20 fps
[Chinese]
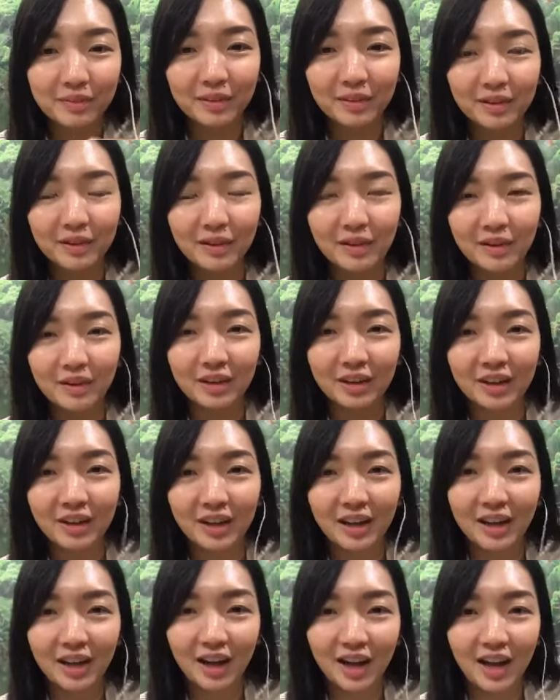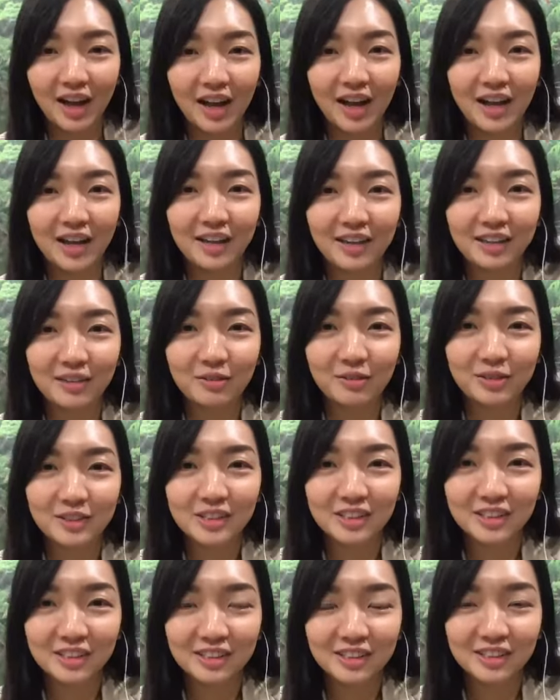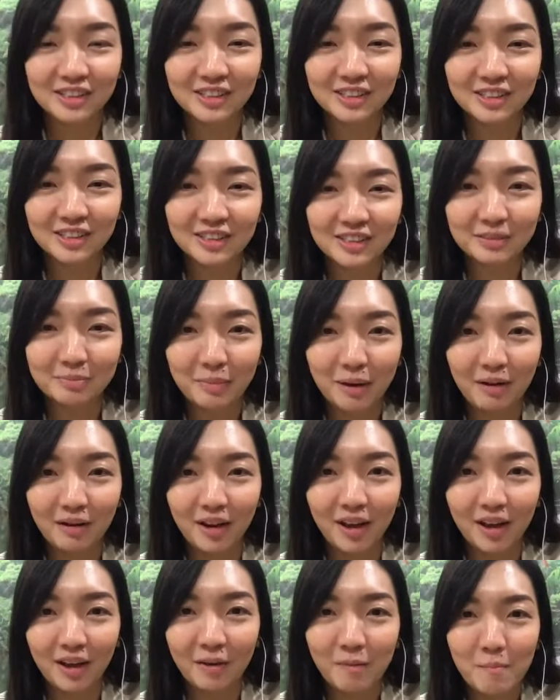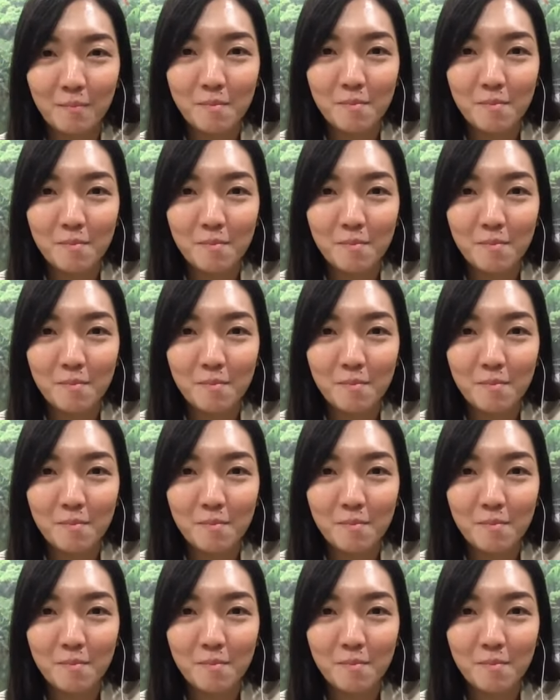嗯，嗨，跟我吃吃吃饱了哈。